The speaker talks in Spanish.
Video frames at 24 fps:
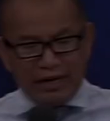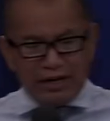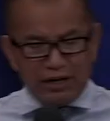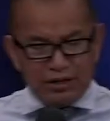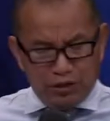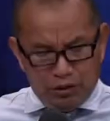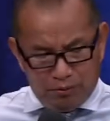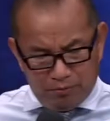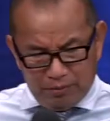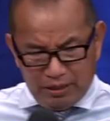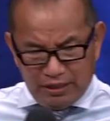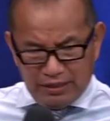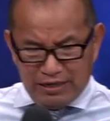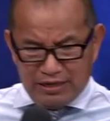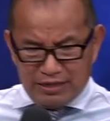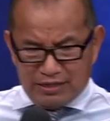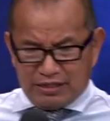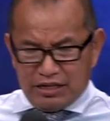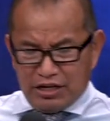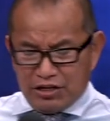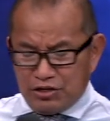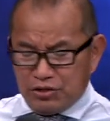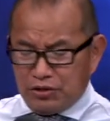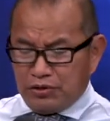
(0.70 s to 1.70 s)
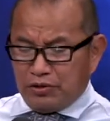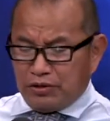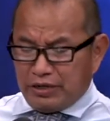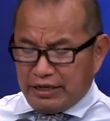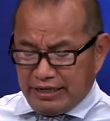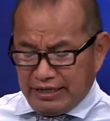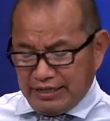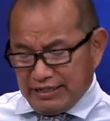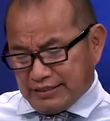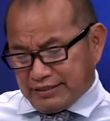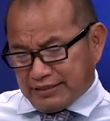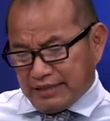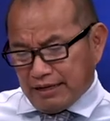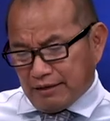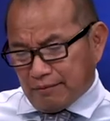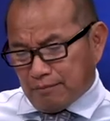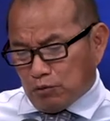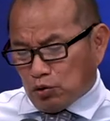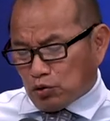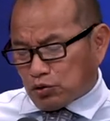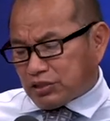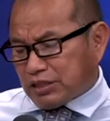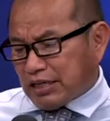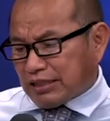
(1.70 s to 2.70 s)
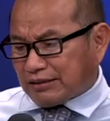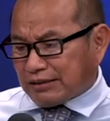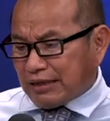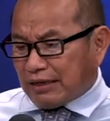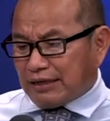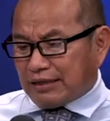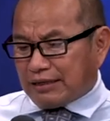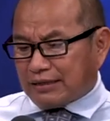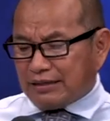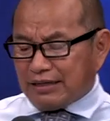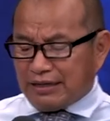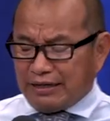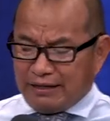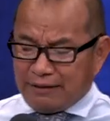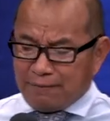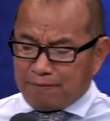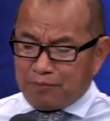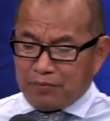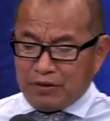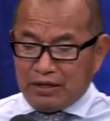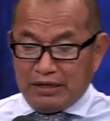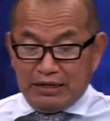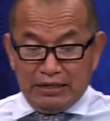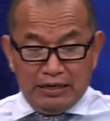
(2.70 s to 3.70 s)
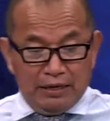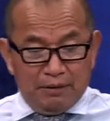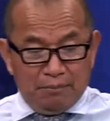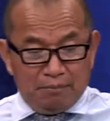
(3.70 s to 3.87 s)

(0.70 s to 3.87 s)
al nombre del Señor en esta hermosa tarde.